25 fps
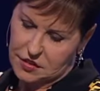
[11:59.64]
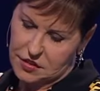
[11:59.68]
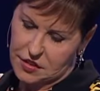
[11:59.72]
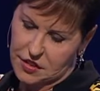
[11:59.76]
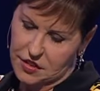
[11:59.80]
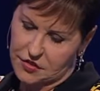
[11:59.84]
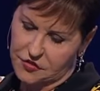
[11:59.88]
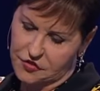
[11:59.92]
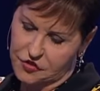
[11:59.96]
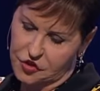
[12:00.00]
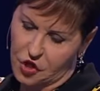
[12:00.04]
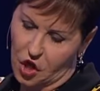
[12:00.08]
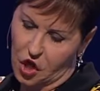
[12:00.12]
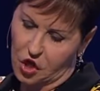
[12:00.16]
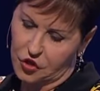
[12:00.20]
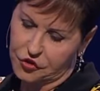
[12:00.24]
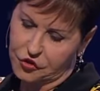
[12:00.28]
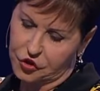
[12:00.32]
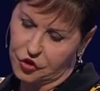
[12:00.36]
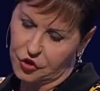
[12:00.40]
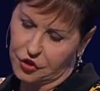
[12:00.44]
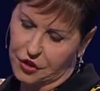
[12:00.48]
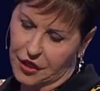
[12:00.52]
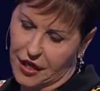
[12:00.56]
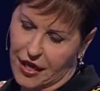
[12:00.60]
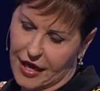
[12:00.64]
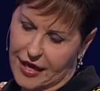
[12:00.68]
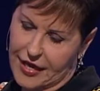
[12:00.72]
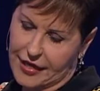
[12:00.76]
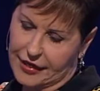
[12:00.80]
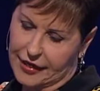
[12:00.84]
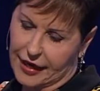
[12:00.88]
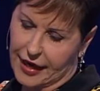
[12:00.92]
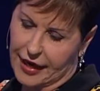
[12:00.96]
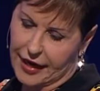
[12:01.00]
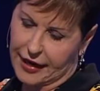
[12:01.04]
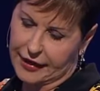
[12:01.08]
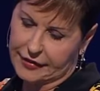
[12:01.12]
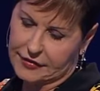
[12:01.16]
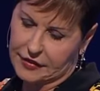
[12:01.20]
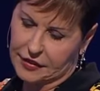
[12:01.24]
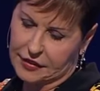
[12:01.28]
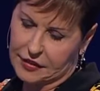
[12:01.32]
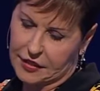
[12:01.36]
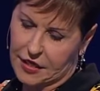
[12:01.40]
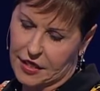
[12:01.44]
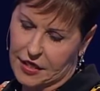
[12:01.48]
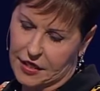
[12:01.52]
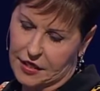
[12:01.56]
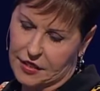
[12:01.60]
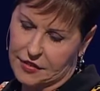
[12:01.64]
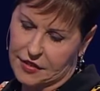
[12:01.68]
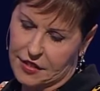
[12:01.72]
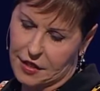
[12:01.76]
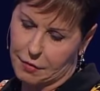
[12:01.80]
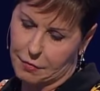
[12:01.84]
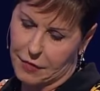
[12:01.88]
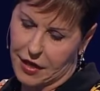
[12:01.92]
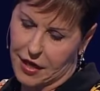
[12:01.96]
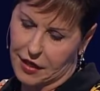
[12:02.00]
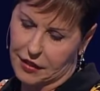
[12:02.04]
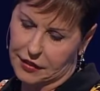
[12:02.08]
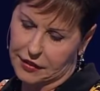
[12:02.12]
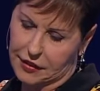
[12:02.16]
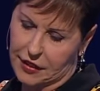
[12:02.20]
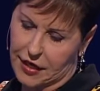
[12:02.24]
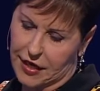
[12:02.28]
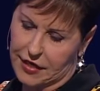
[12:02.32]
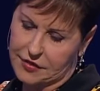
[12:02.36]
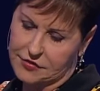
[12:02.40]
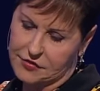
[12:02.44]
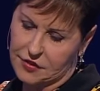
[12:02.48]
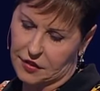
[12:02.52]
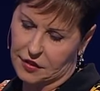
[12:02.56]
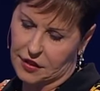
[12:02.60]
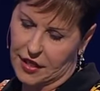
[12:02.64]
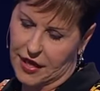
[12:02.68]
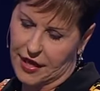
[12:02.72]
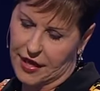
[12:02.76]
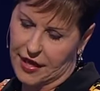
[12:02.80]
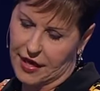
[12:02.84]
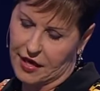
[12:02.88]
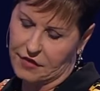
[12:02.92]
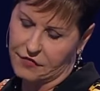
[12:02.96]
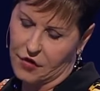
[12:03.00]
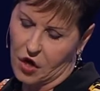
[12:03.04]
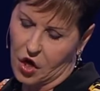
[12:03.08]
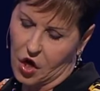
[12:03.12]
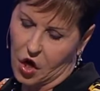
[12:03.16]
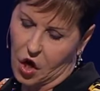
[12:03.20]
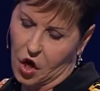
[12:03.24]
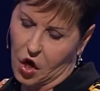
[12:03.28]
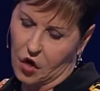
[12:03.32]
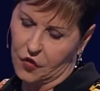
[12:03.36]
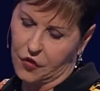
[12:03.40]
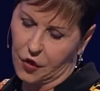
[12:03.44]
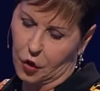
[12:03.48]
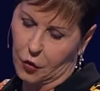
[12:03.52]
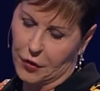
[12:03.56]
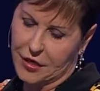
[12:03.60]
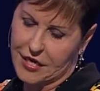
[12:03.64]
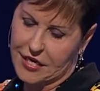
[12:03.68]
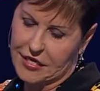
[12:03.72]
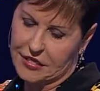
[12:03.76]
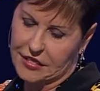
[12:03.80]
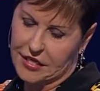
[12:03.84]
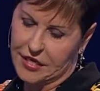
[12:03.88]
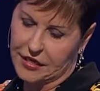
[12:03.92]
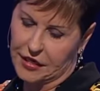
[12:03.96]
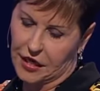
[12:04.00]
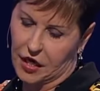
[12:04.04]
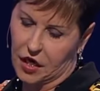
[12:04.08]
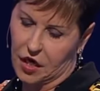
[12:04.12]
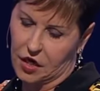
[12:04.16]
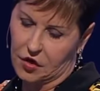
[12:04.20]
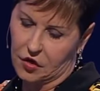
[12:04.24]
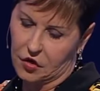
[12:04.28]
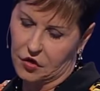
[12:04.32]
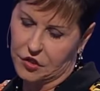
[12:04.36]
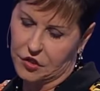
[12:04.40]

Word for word: Tetapi Saul membiarkan Agak, Raja Amalek hidup-hidup meskipun ia menumpas